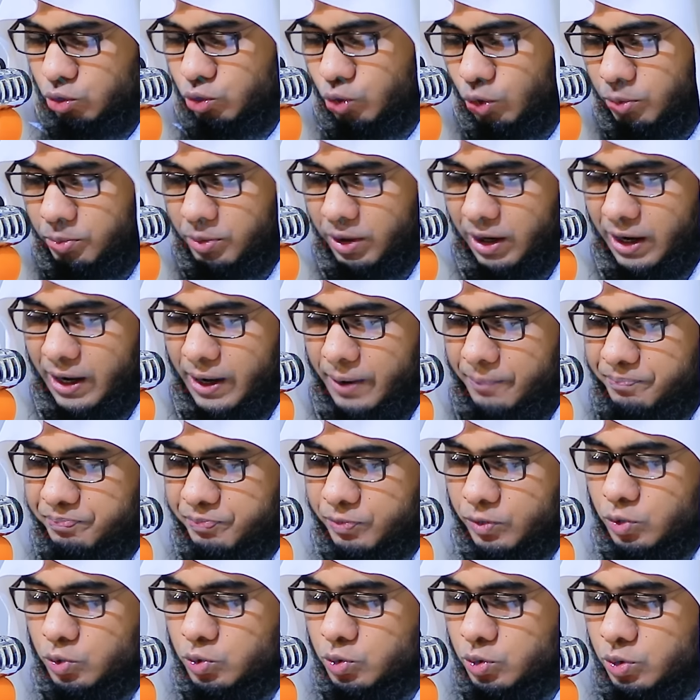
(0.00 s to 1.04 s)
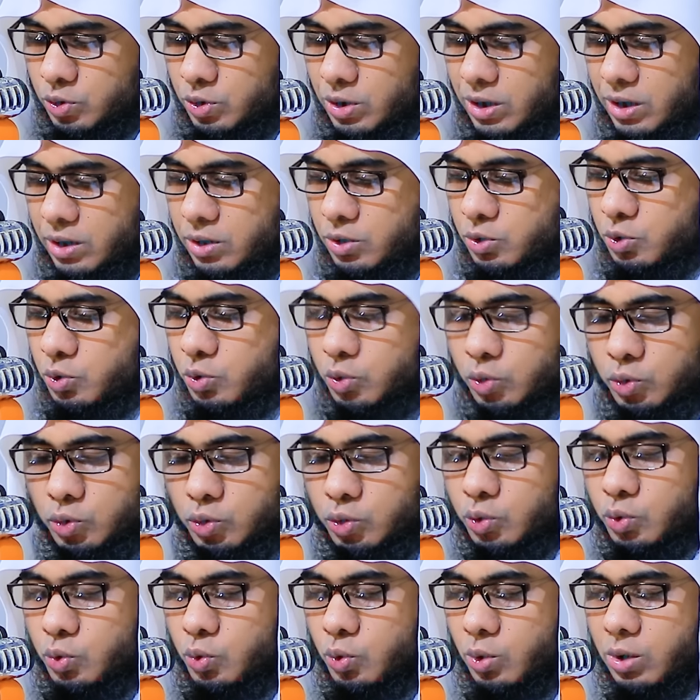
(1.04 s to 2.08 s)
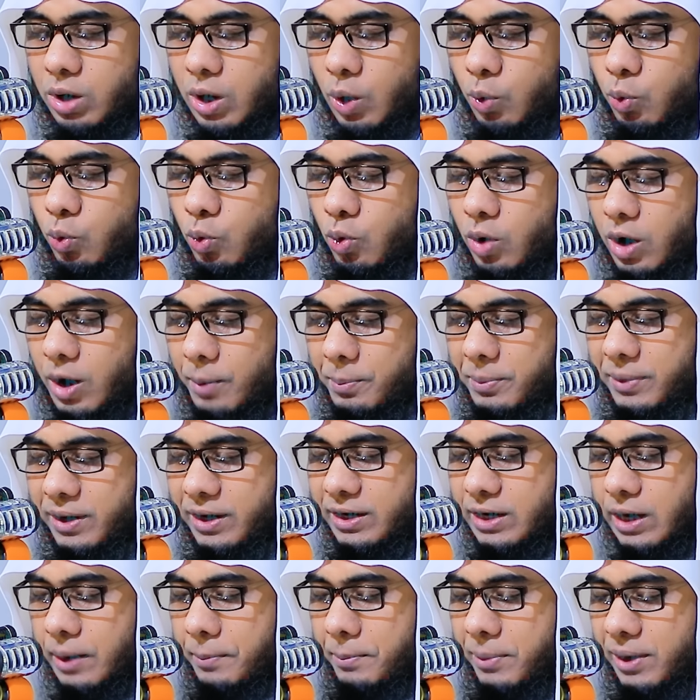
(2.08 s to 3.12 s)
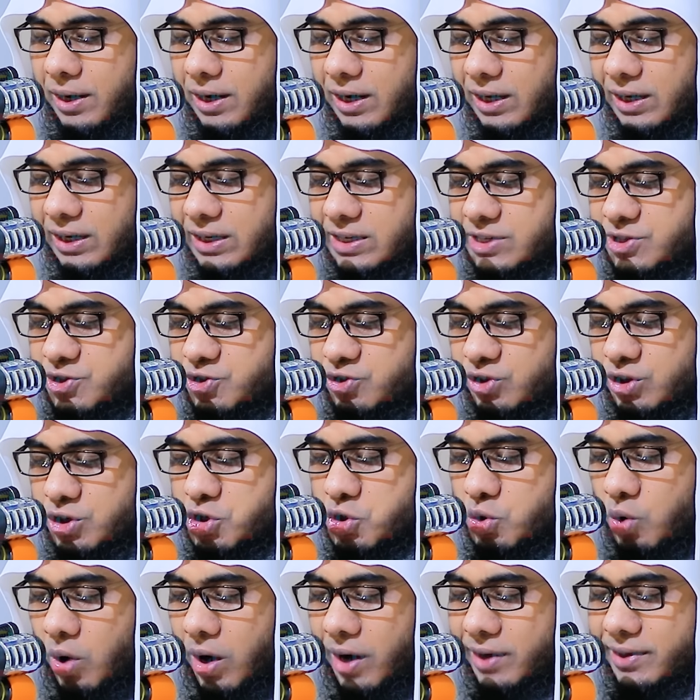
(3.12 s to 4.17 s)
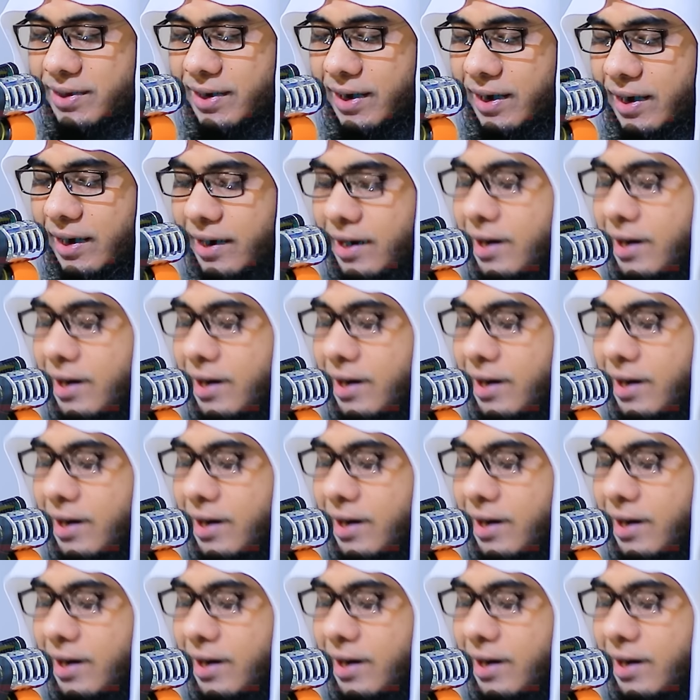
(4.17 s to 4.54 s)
তোমরা কুনু কাওয়ামিনা বিল কিসত শুহাদা